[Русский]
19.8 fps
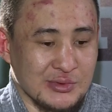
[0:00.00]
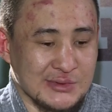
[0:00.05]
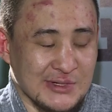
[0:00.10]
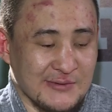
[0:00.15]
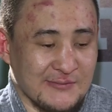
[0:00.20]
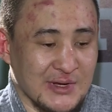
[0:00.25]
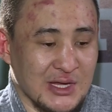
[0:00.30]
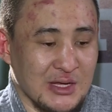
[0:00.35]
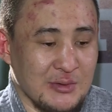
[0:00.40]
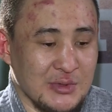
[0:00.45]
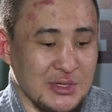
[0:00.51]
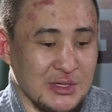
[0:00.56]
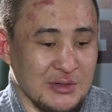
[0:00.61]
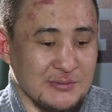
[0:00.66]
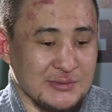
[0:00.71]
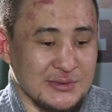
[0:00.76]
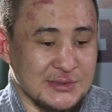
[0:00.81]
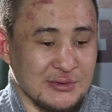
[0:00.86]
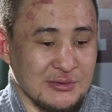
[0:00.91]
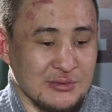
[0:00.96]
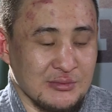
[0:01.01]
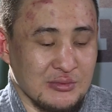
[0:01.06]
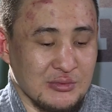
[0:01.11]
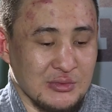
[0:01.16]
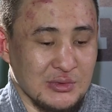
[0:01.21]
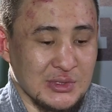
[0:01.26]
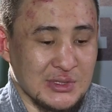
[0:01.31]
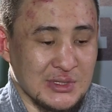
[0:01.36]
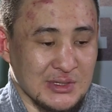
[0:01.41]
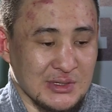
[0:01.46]
со временем все
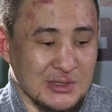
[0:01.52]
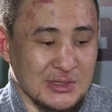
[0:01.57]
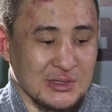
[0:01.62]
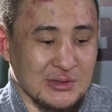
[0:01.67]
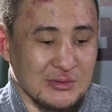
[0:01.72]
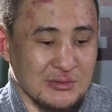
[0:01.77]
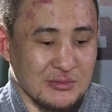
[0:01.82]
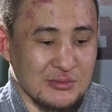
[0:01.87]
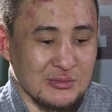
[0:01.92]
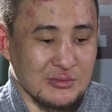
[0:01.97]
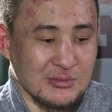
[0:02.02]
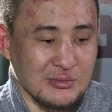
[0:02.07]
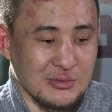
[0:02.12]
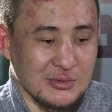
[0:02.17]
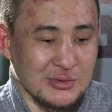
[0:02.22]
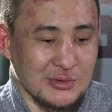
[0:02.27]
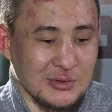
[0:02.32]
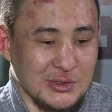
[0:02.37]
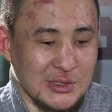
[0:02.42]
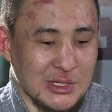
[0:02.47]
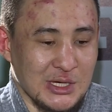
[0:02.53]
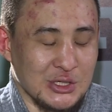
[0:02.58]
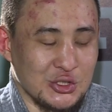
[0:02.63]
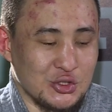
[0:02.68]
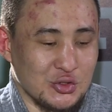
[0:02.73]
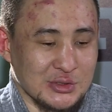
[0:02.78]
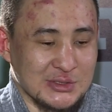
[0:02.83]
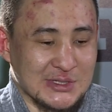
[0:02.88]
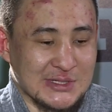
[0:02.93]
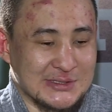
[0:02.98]
это я
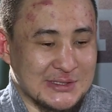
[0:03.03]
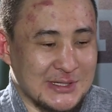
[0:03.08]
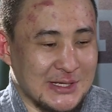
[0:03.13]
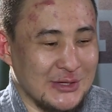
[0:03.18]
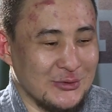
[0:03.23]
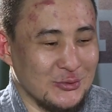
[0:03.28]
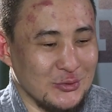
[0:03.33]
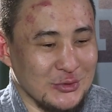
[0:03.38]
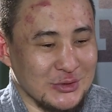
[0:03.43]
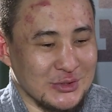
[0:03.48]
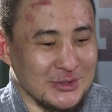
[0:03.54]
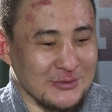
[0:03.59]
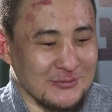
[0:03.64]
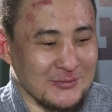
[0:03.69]
еще застану это